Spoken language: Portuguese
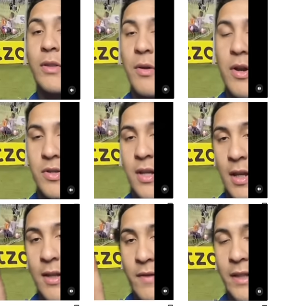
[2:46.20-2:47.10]
Eu acho que
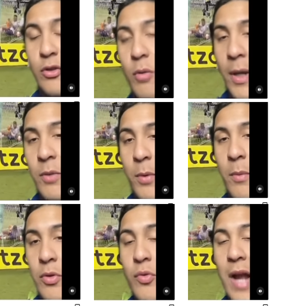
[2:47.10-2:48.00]
ele deveria ter tomado pelo
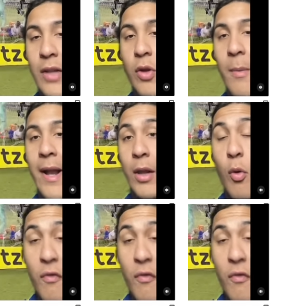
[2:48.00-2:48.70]
menos um cartão amarelo ou